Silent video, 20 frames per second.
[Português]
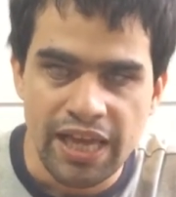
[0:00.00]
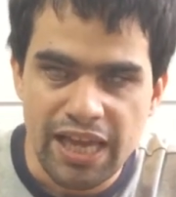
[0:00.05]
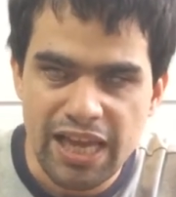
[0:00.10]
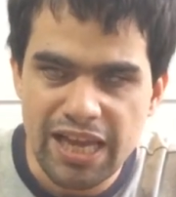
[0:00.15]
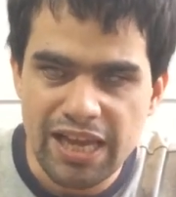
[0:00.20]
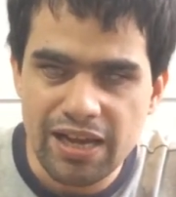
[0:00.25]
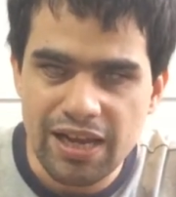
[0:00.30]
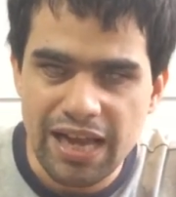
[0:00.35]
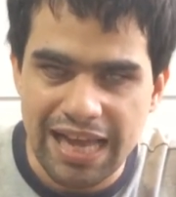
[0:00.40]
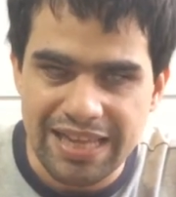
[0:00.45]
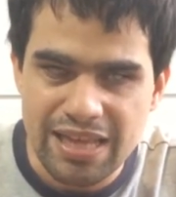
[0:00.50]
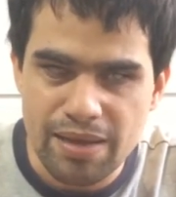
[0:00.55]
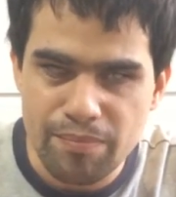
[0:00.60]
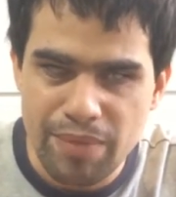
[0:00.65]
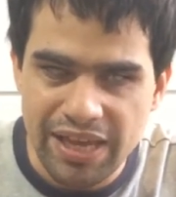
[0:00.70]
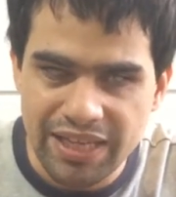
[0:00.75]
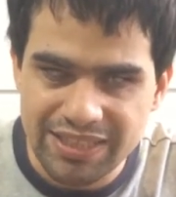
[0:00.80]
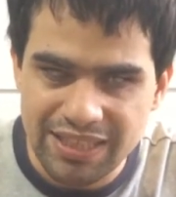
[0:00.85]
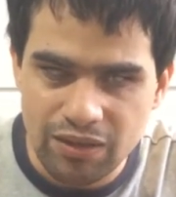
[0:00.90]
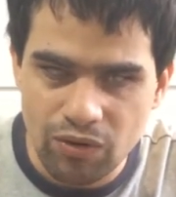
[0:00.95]
E cada
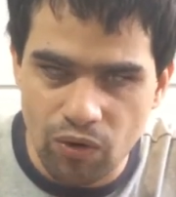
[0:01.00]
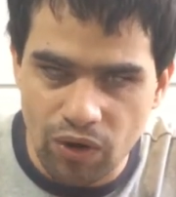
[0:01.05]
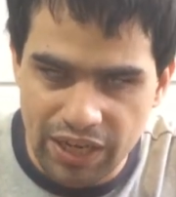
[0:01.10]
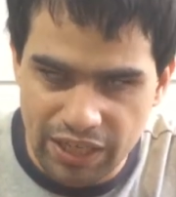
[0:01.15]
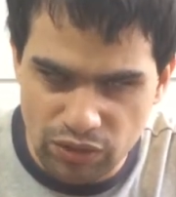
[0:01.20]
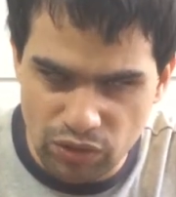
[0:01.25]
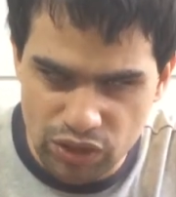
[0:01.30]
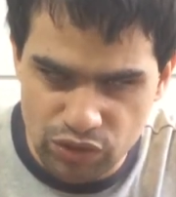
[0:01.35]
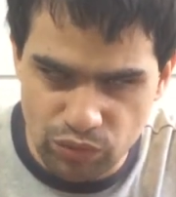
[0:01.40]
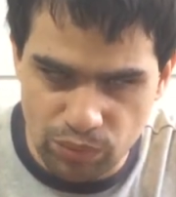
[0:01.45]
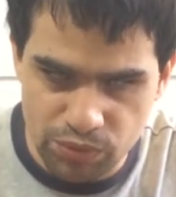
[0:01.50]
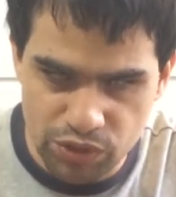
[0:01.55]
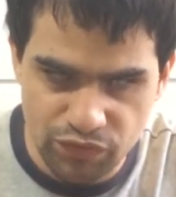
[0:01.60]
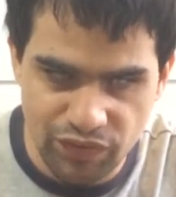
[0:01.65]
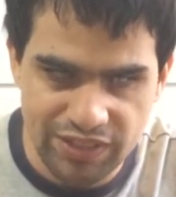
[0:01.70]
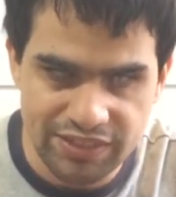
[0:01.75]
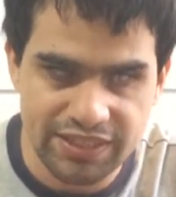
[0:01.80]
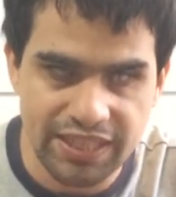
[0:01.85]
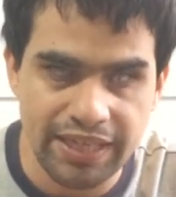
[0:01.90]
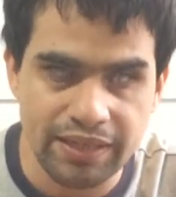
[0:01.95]
mês agora nós vamos
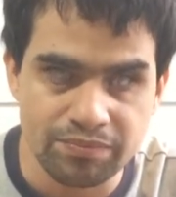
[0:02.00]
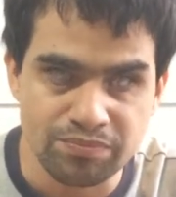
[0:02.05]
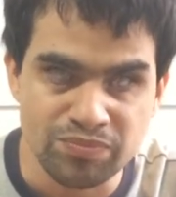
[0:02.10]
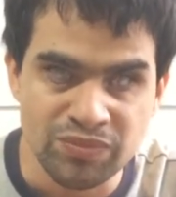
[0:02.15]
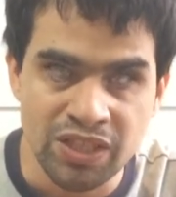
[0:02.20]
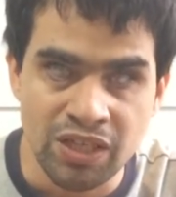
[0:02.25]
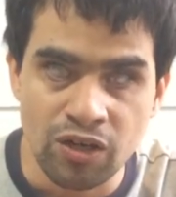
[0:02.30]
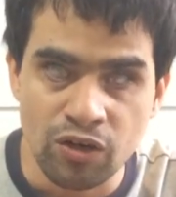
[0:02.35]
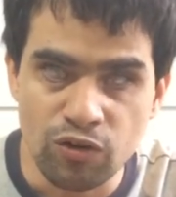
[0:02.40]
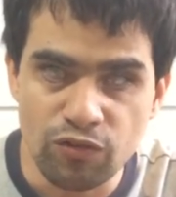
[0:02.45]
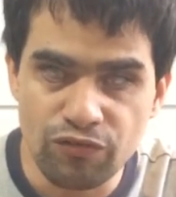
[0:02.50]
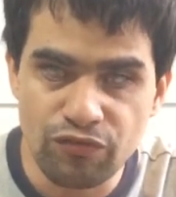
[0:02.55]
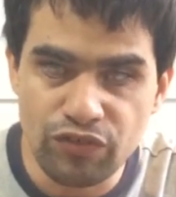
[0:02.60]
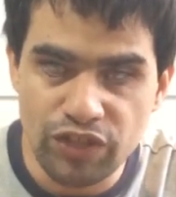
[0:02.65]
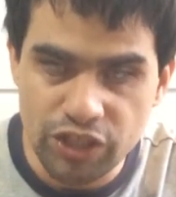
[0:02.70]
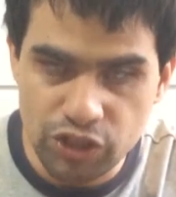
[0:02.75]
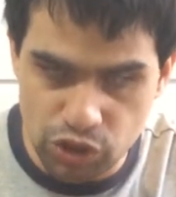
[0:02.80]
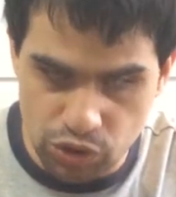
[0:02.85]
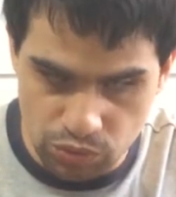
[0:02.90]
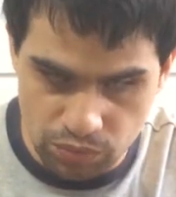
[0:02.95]
fazer um
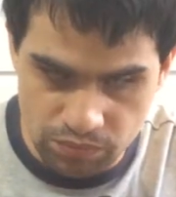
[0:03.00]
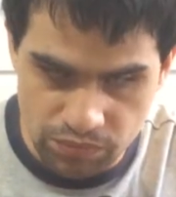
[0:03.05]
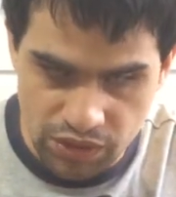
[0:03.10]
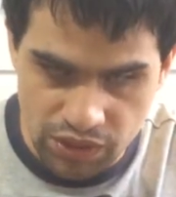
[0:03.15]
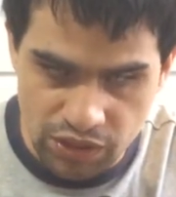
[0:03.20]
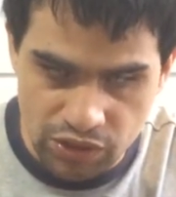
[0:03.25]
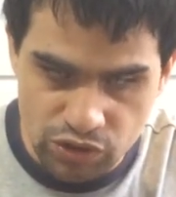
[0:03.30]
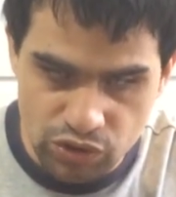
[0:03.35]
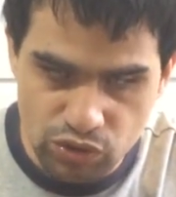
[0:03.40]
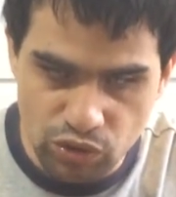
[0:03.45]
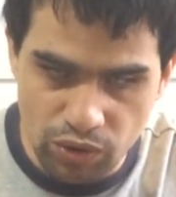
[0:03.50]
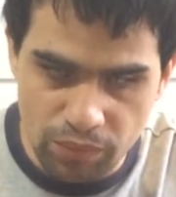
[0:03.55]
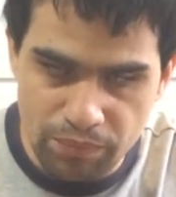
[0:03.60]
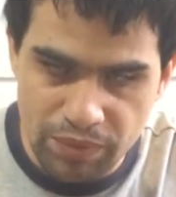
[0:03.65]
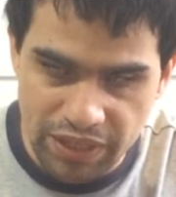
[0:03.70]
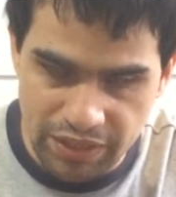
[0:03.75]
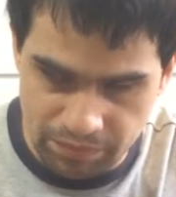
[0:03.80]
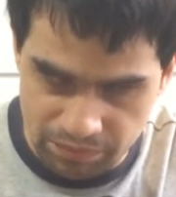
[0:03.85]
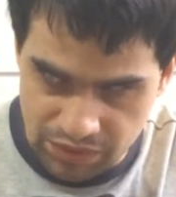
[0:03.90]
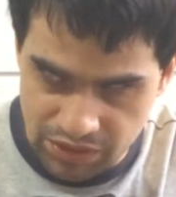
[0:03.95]
vídeo
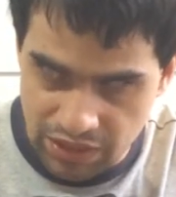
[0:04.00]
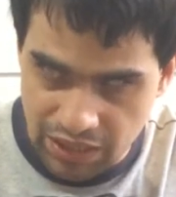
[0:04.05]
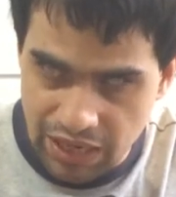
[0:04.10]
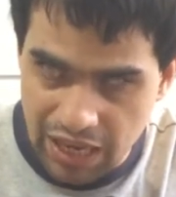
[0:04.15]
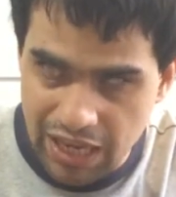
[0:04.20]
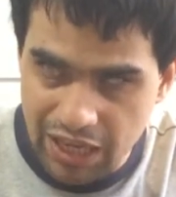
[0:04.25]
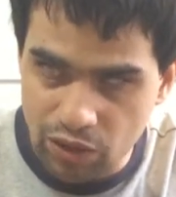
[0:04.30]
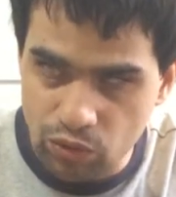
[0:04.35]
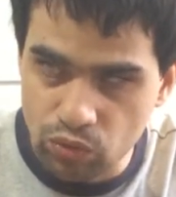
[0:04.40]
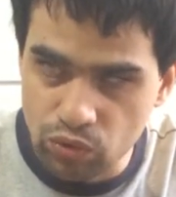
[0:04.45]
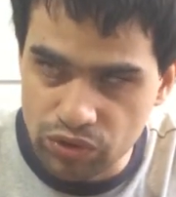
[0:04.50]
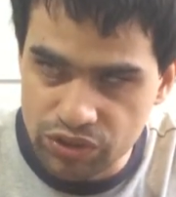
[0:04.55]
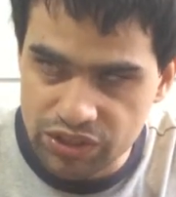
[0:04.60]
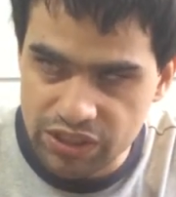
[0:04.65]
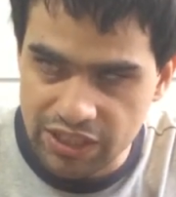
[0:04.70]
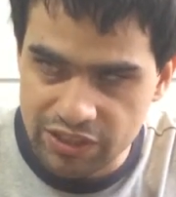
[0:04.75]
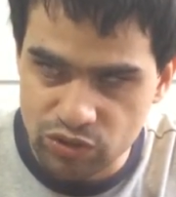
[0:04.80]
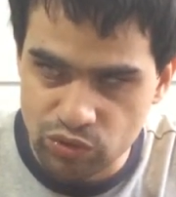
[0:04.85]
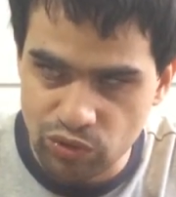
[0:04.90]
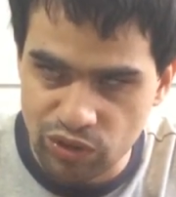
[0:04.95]
sobre a
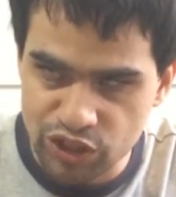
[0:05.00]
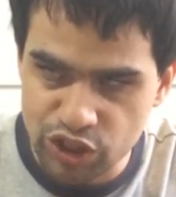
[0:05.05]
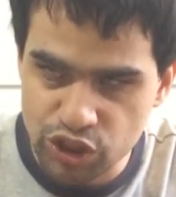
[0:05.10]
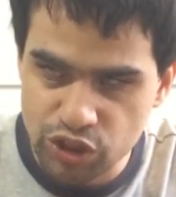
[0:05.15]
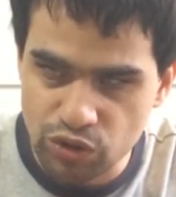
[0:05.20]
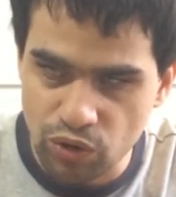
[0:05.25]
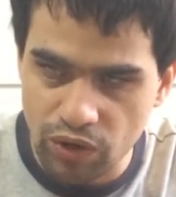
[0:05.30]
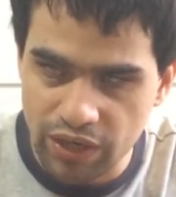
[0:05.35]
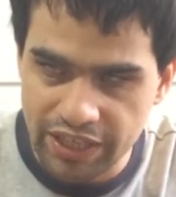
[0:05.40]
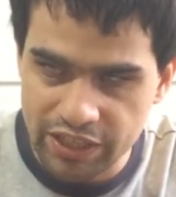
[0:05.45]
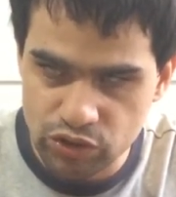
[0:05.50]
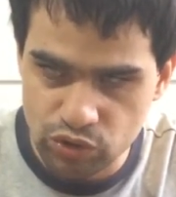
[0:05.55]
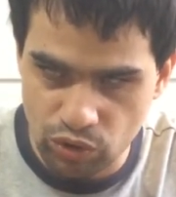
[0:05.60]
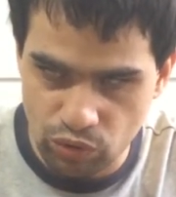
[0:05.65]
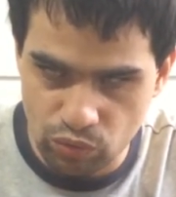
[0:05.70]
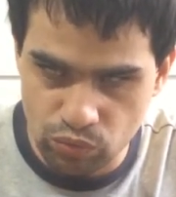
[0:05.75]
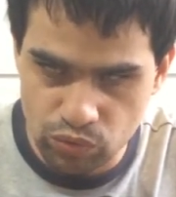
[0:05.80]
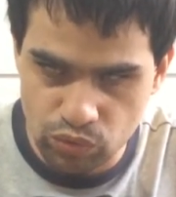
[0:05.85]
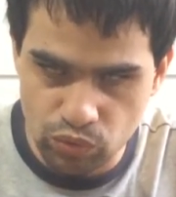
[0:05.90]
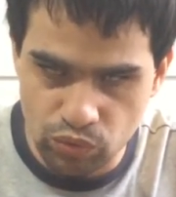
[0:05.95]
Rússia, sua história,
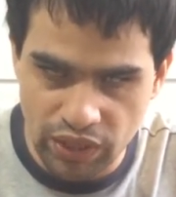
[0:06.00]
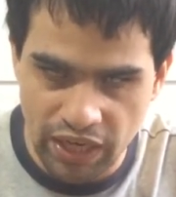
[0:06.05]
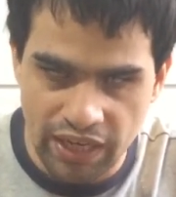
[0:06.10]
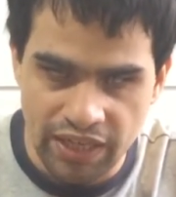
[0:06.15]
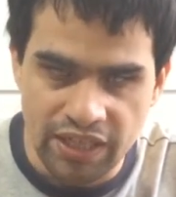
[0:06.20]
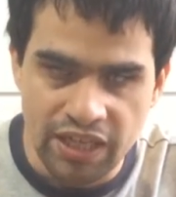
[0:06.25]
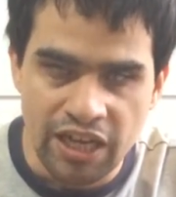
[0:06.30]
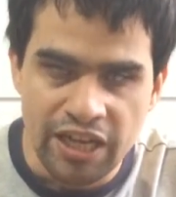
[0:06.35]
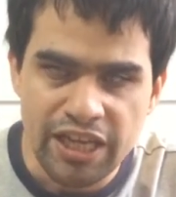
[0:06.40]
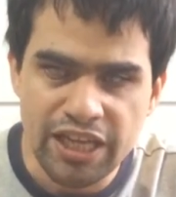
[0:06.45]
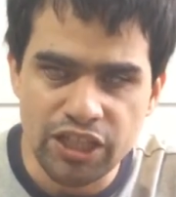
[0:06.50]
sua cultura,